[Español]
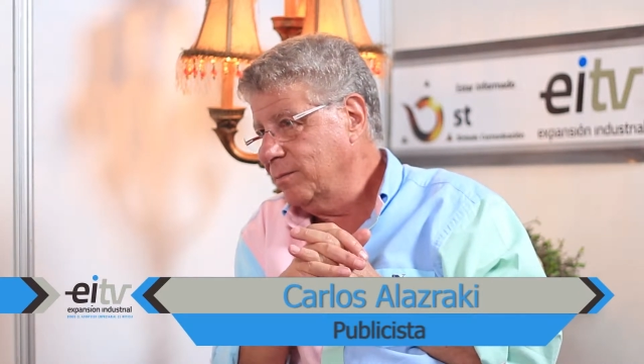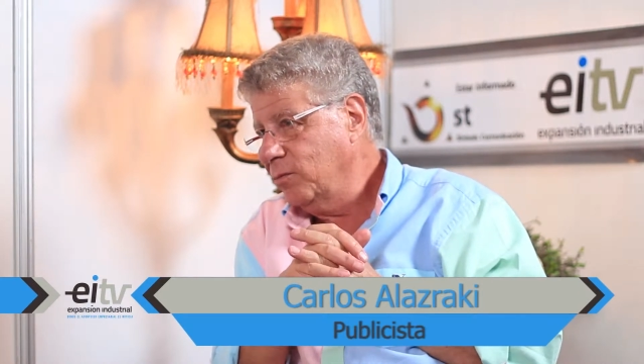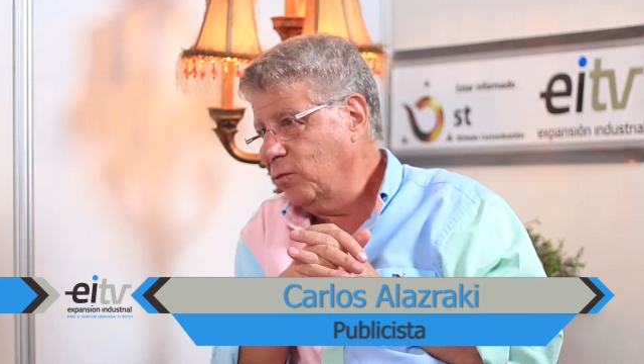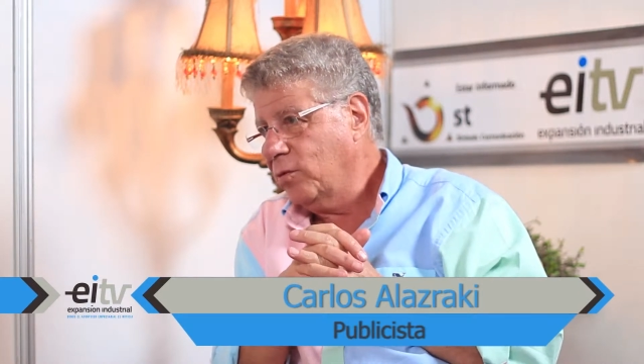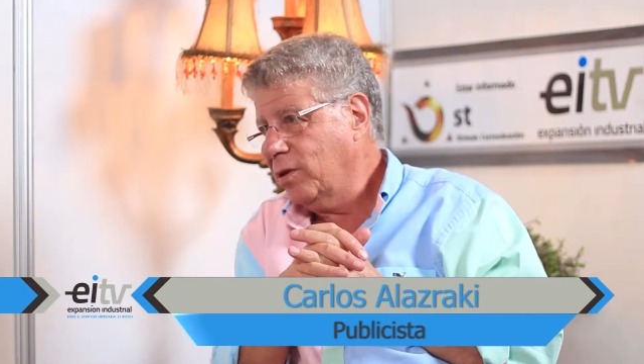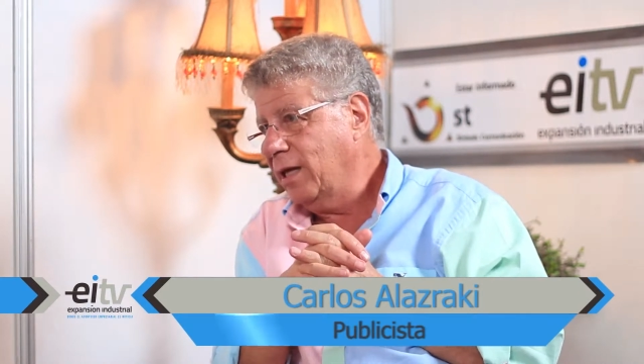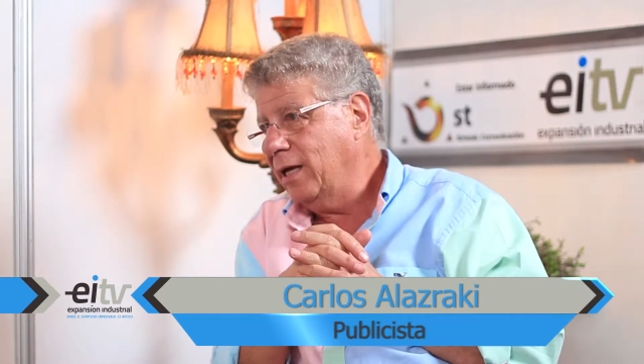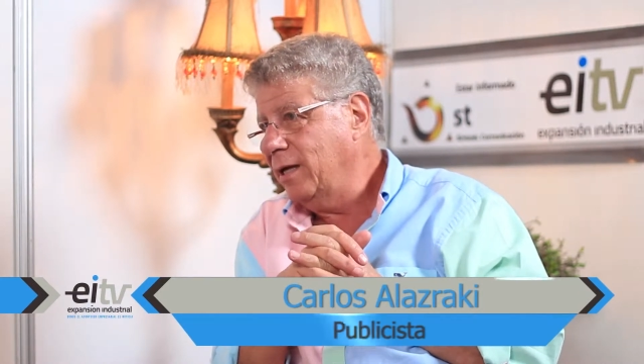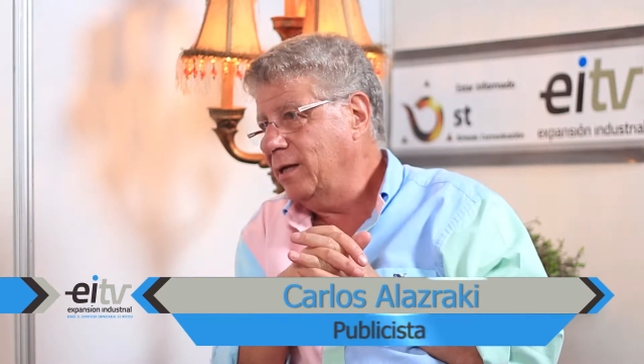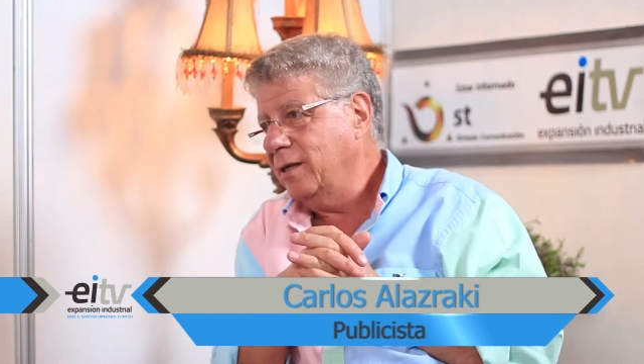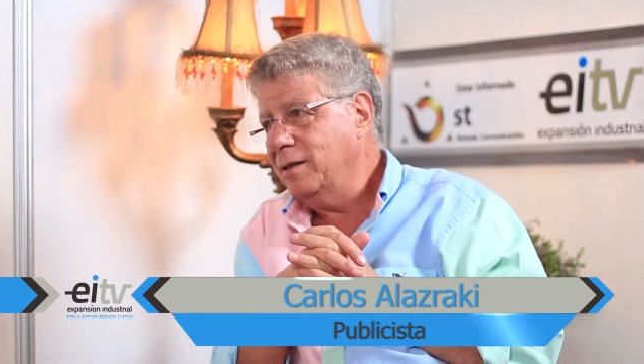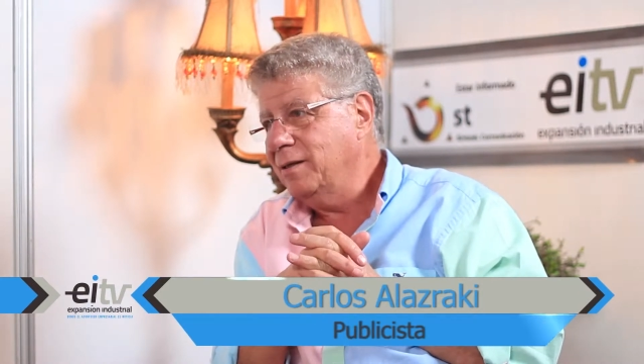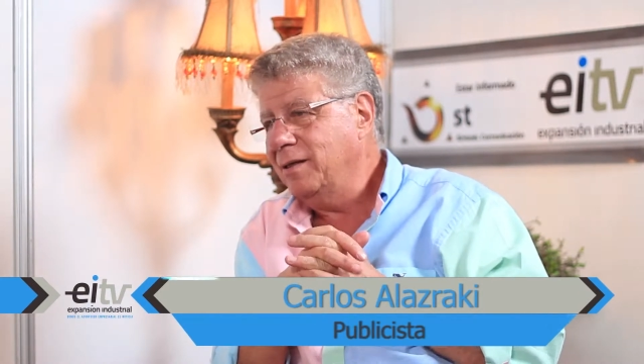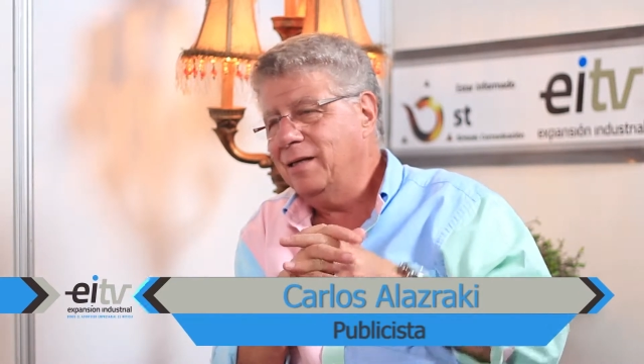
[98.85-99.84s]
O sea,
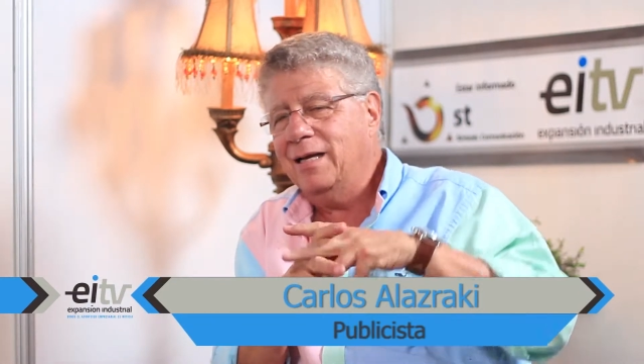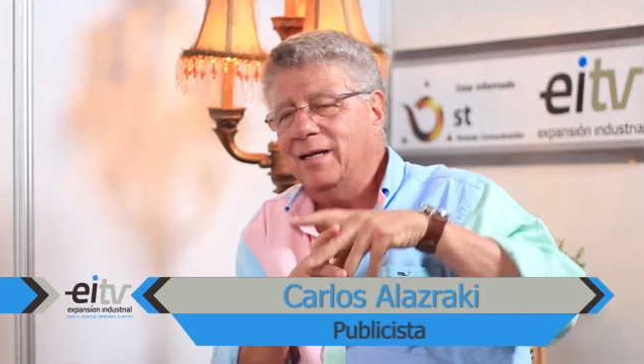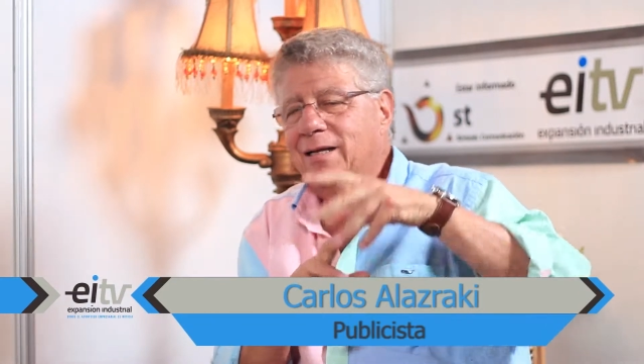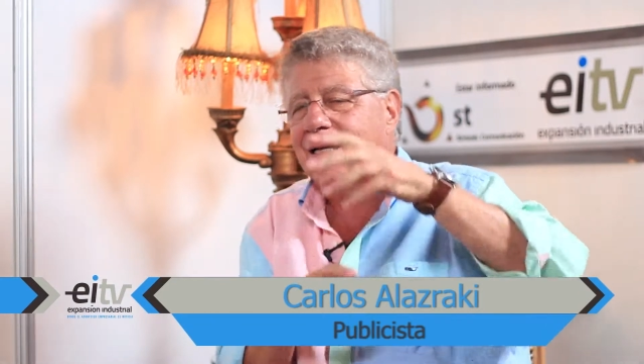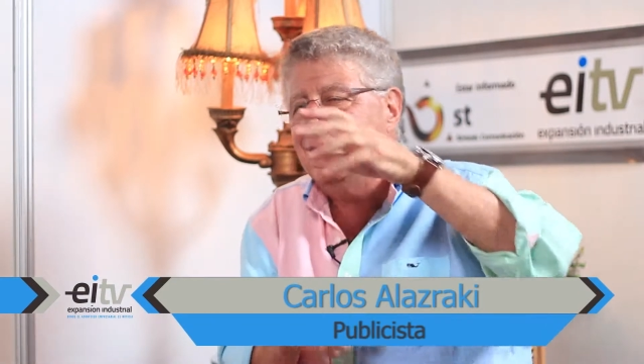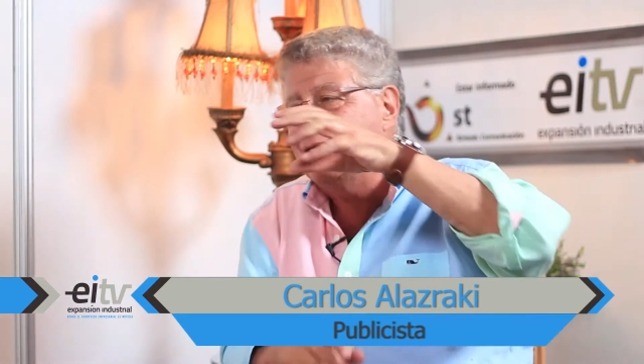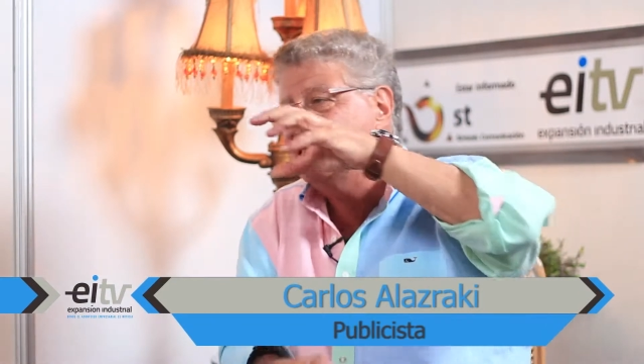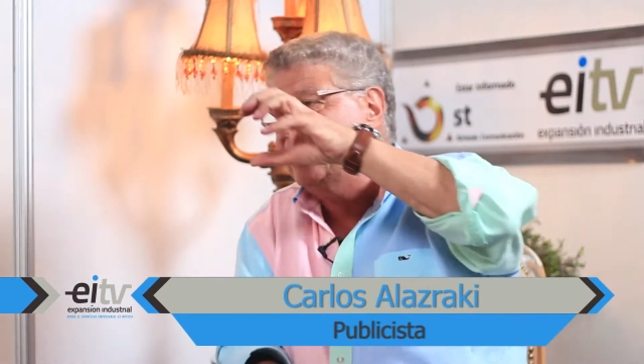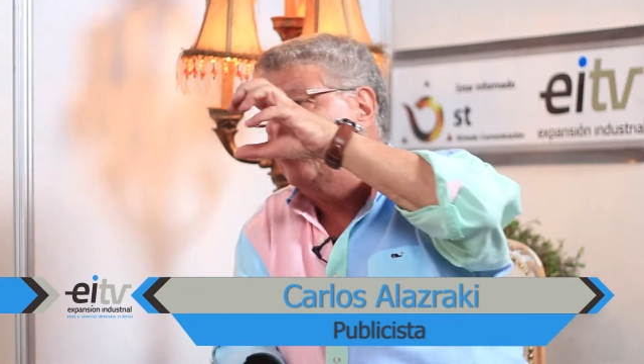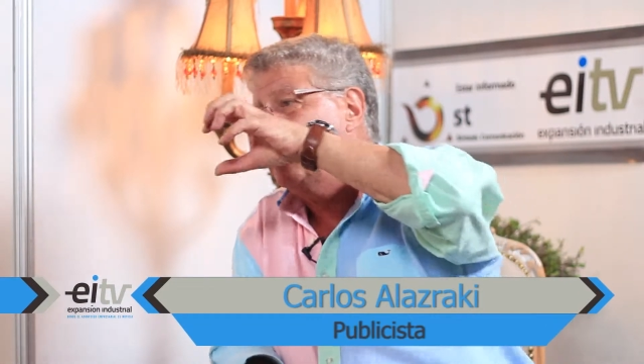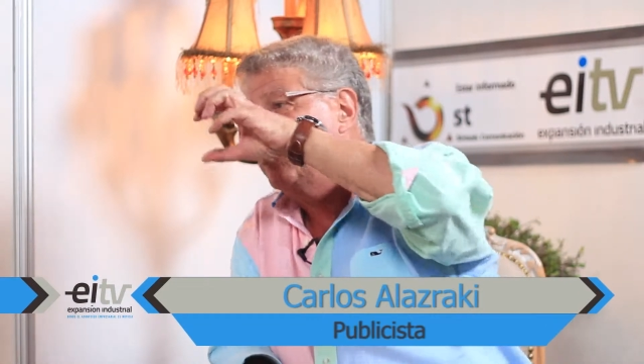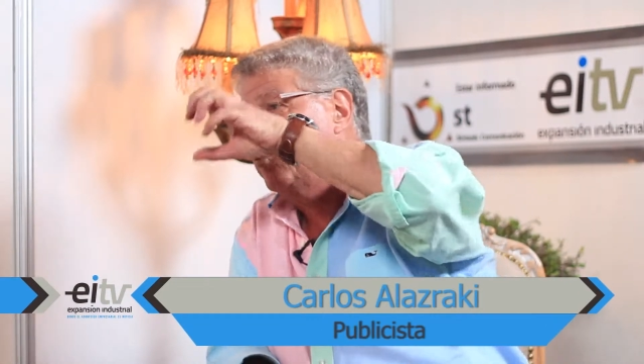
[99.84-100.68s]
la elección